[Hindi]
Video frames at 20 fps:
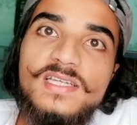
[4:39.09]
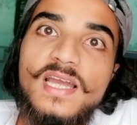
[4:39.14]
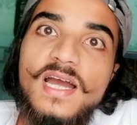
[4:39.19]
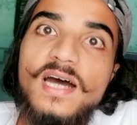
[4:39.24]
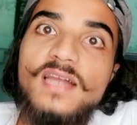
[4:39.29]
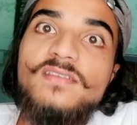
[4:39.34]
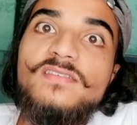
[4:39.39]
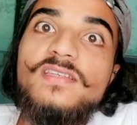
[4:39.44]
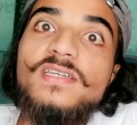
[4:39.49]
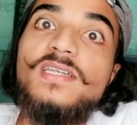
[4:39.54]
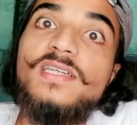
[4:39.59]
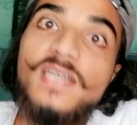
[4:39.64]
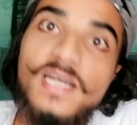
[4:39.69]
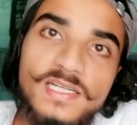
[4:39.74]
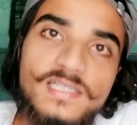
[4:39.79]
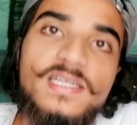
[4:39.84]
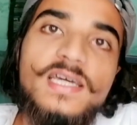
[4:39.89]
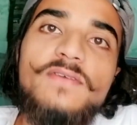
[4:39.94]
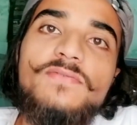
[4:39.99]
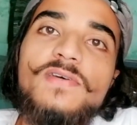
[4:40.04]
की हार से
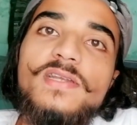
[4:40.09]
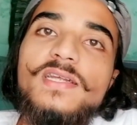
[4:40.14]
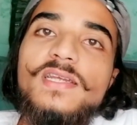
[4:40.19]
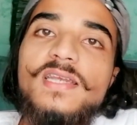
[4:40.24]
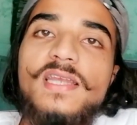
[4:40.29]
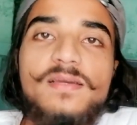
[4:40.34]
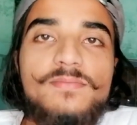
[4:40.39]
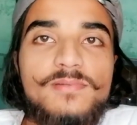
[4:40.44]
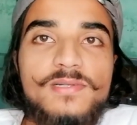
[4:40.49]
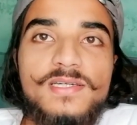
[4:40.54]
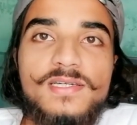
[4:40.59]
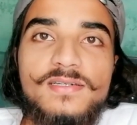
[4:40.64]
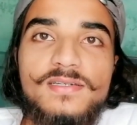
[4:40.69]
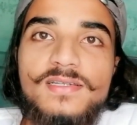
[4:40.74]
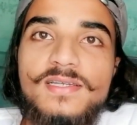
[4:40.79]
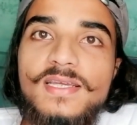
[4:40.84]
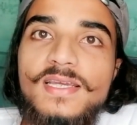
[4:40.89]
घंटा फर्क न पड़ा